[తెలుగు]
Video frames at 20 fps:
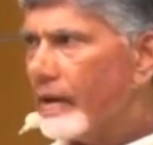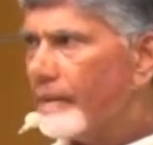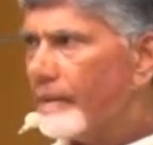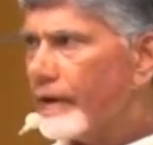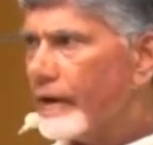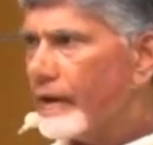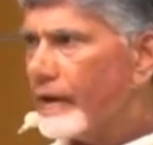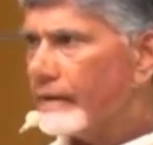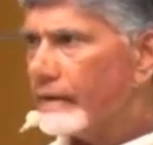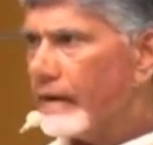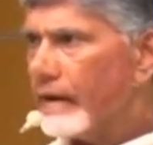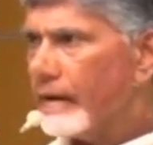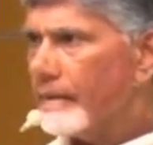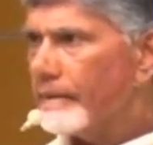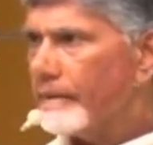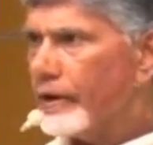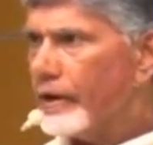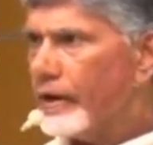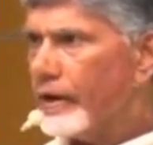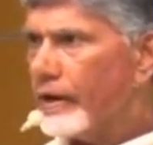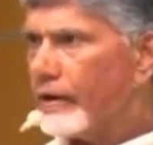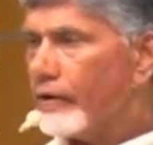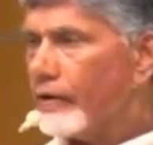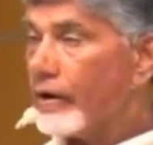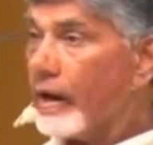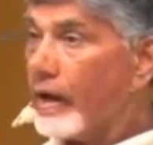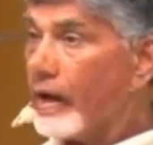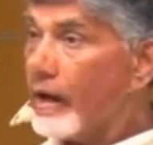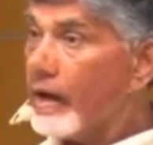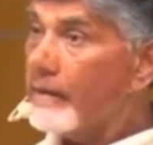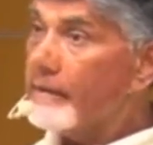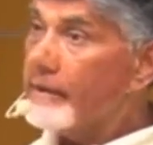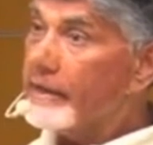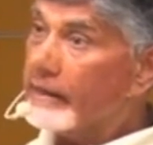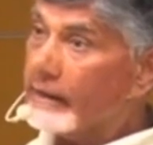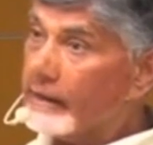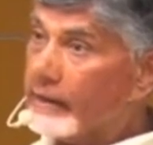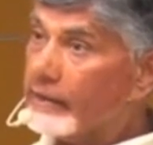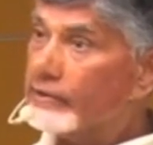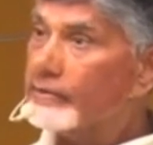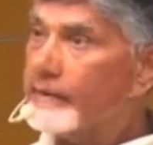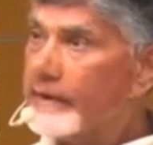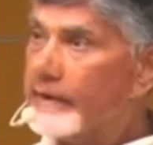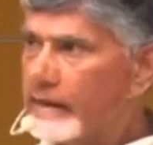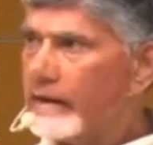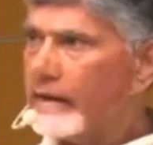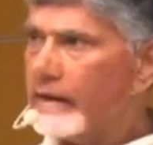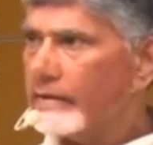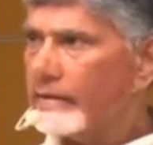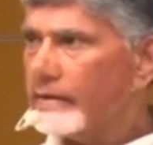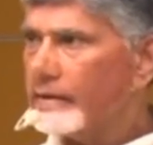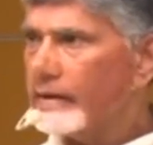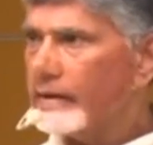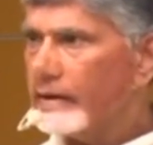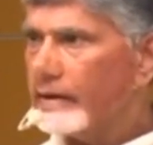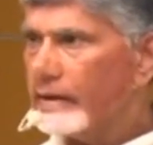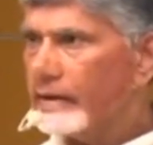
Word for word: ఎప్పుడైతే నేను పోయానో నా మీద కేసు పెట్టారు